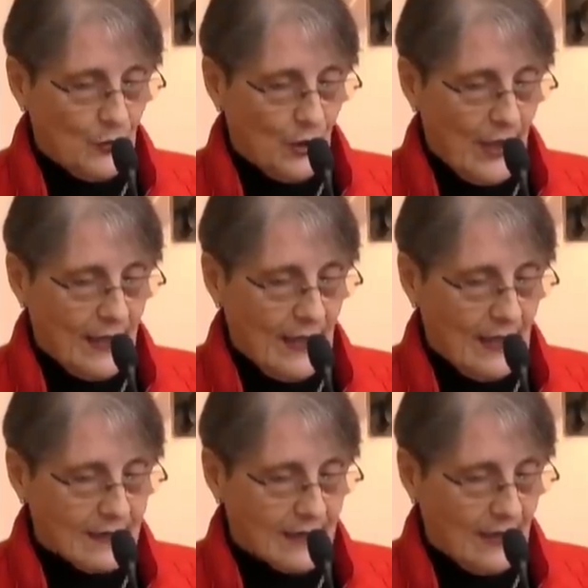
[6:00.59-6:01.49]
morada en
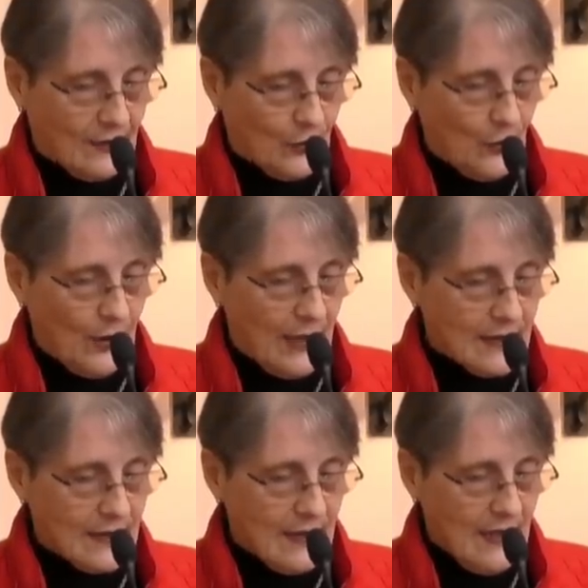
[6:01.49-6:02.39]
las
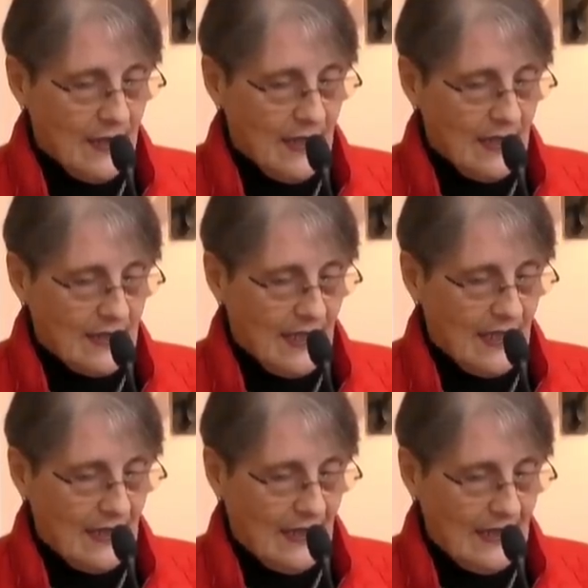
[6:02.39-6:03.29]
alturas y se
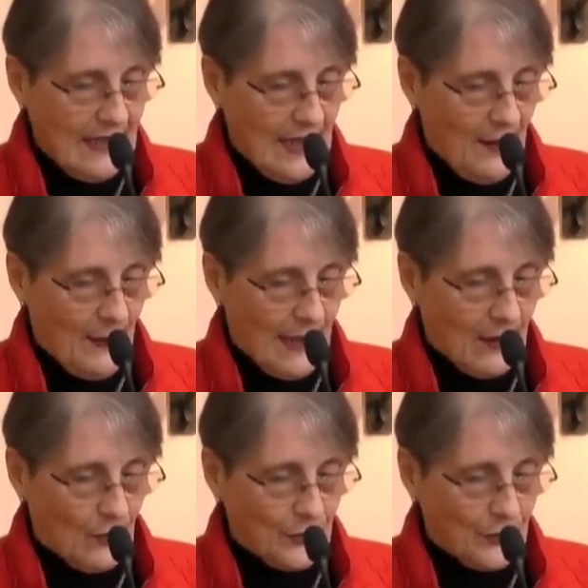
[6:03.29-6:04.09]
inclina para